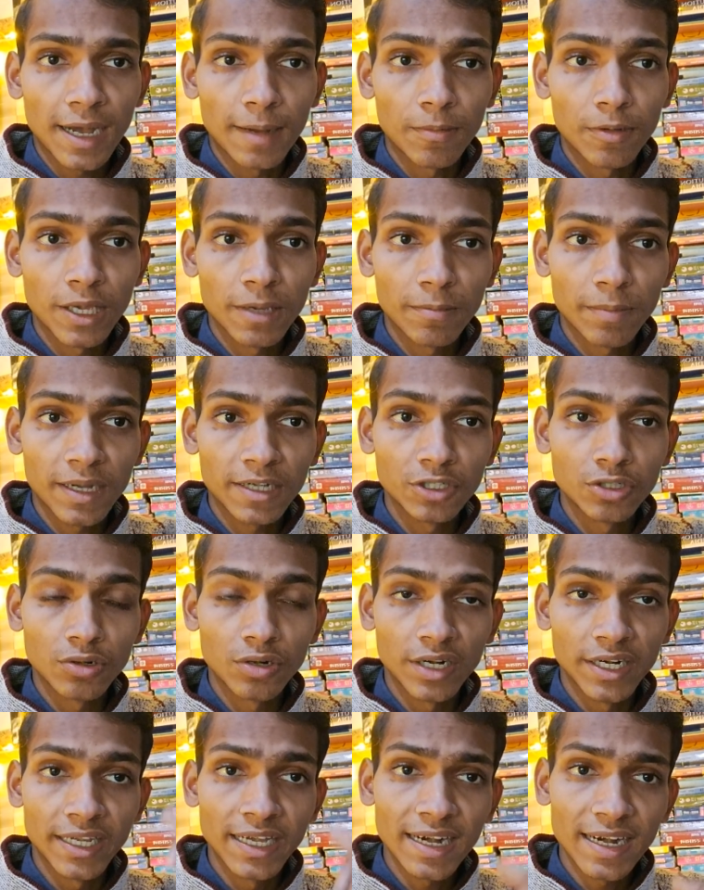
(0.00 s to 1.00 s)
आपके पास जो
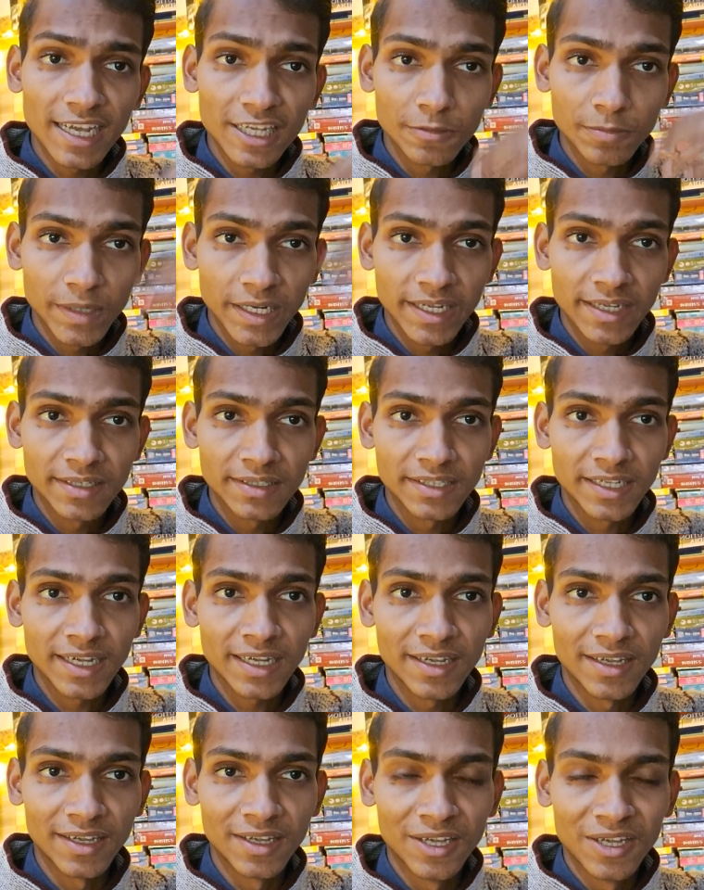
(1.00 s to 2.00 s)
रियल एक्सपीरियंस
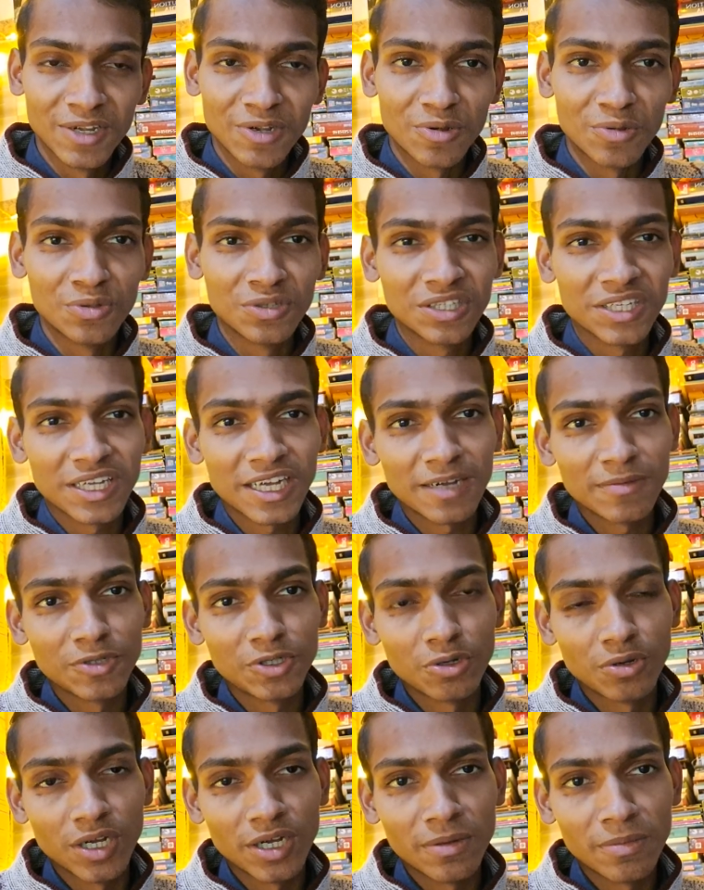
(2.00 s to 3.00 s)
आए उनसे आप
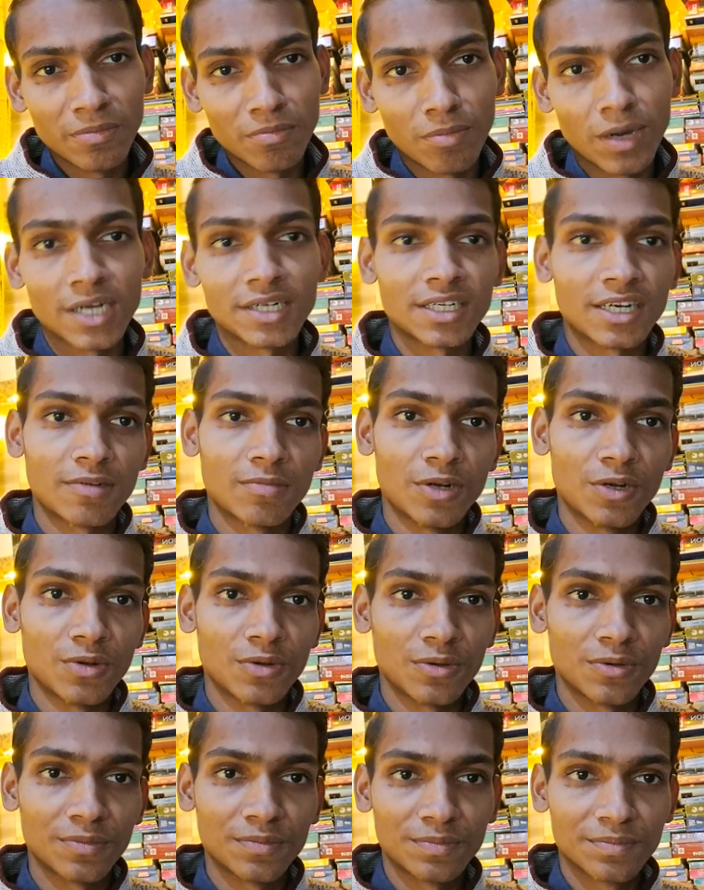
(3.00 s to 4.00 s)
जो है मास्टर बनो